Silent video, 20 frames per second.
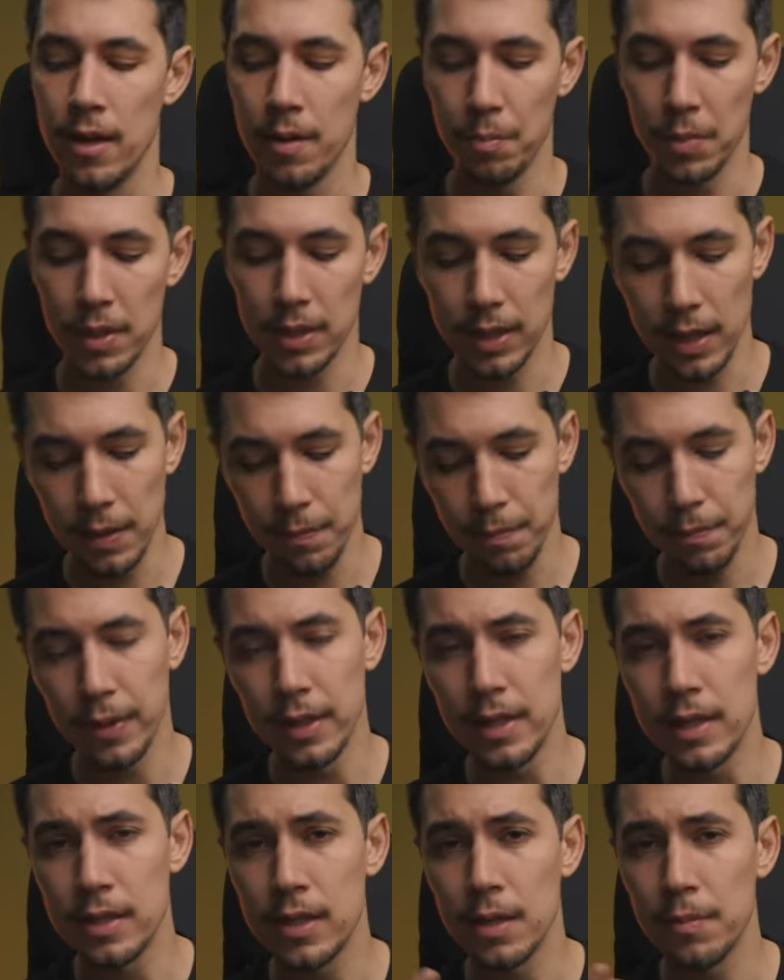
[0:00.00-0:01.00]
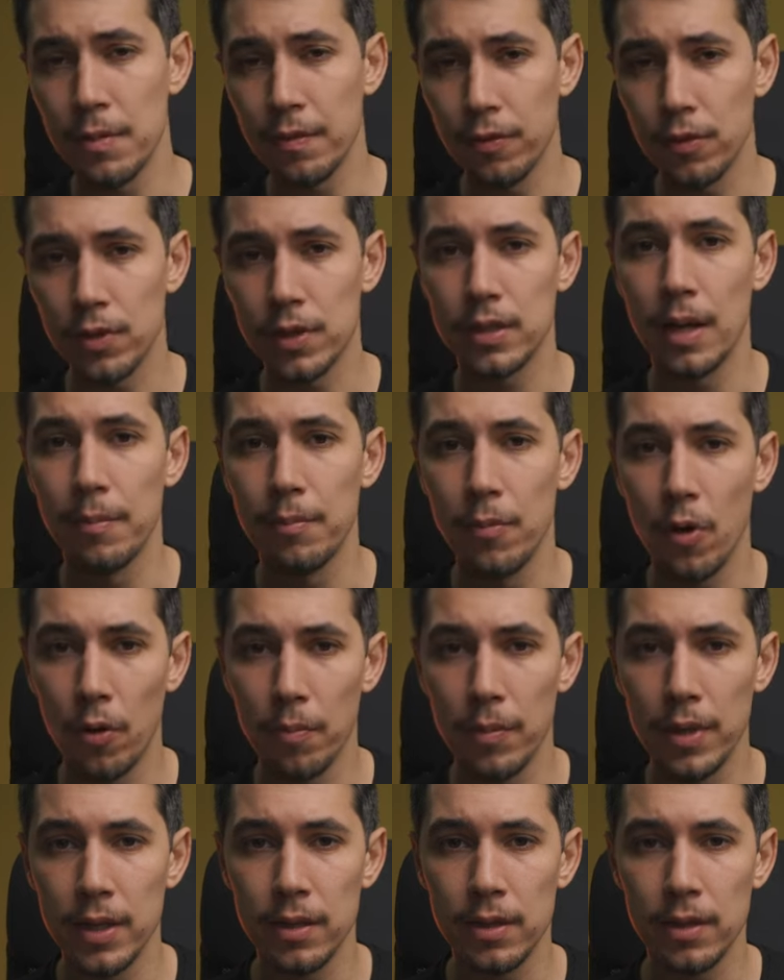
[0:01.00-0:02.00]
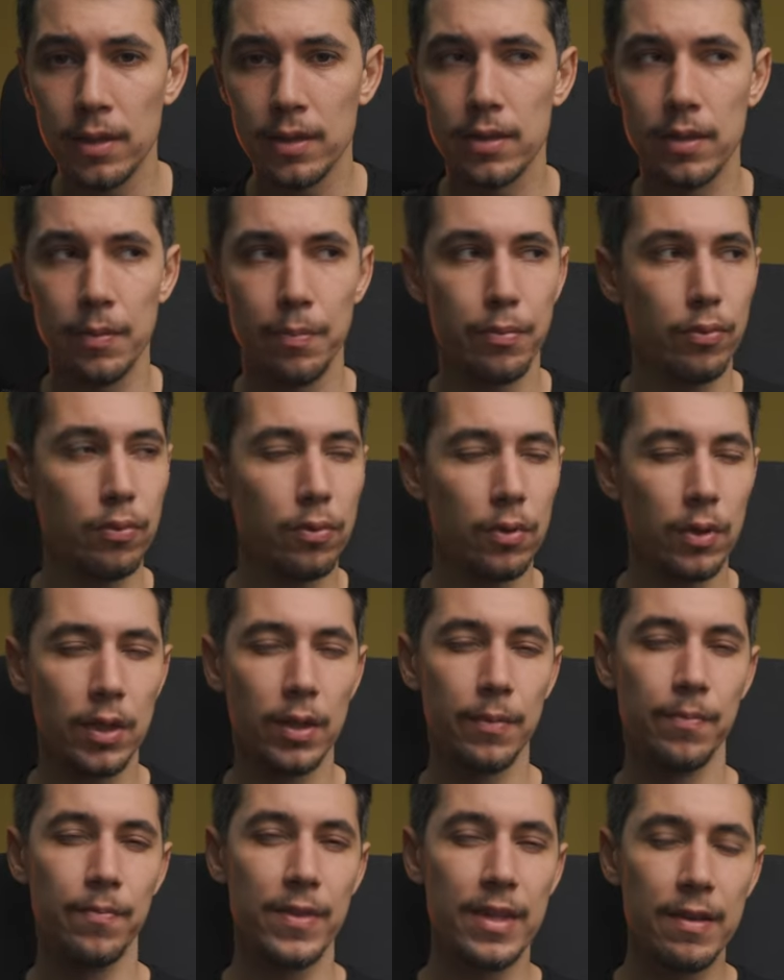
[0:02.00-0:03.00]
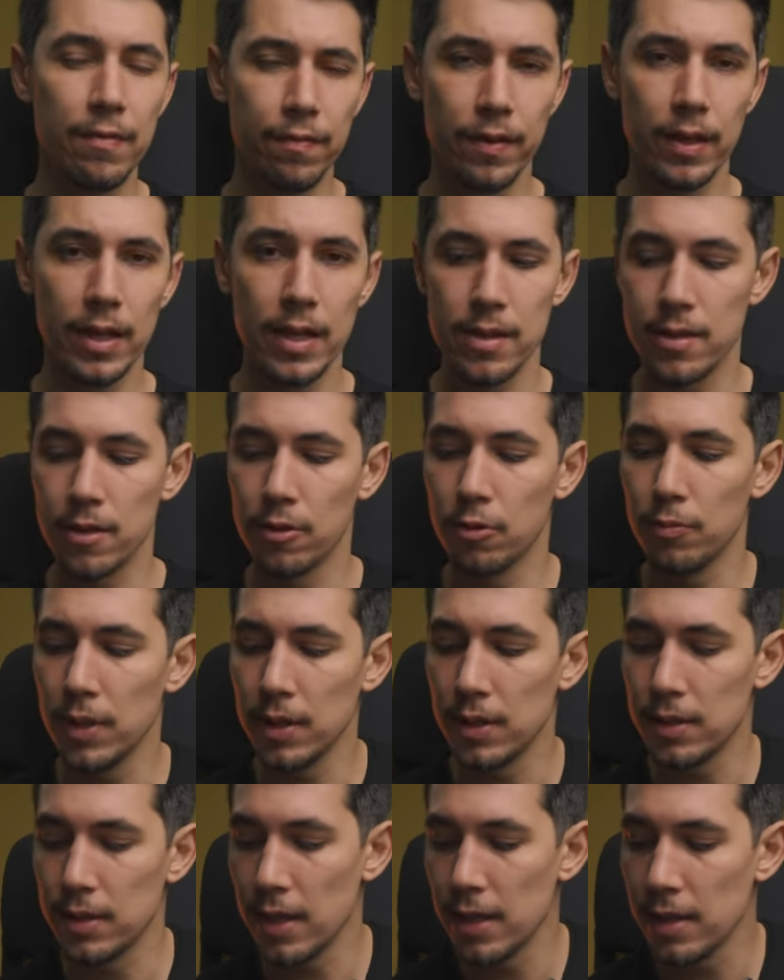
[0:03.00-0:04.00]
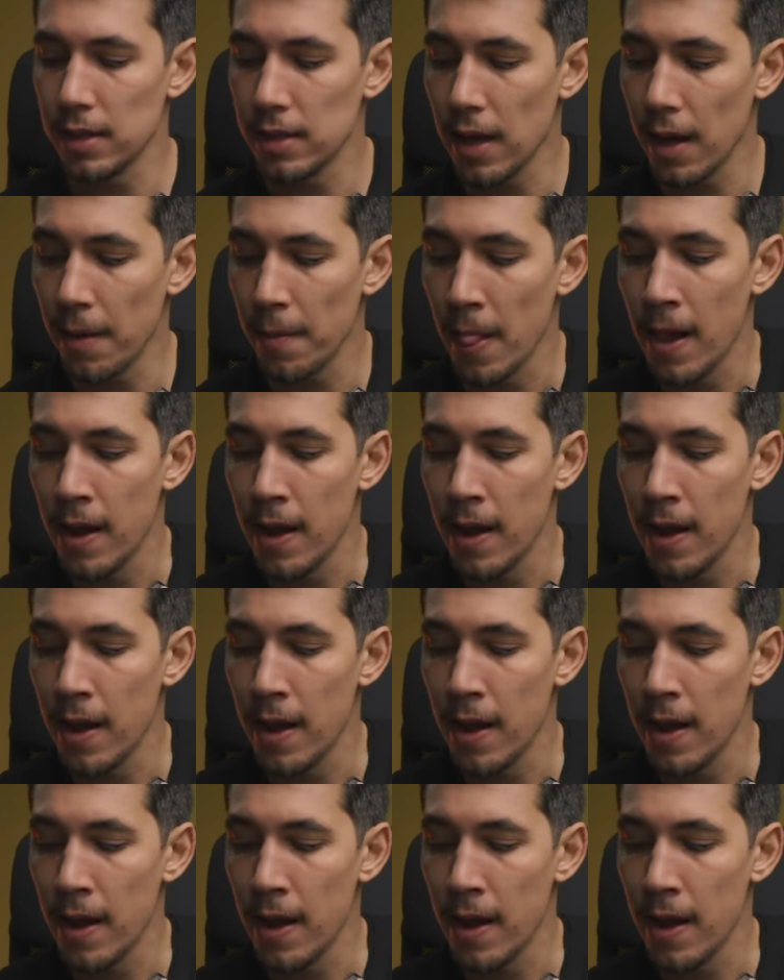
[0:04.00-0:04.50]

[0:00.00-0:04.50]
Bisgrip insieme forse a Moment, seppur differente come azienda,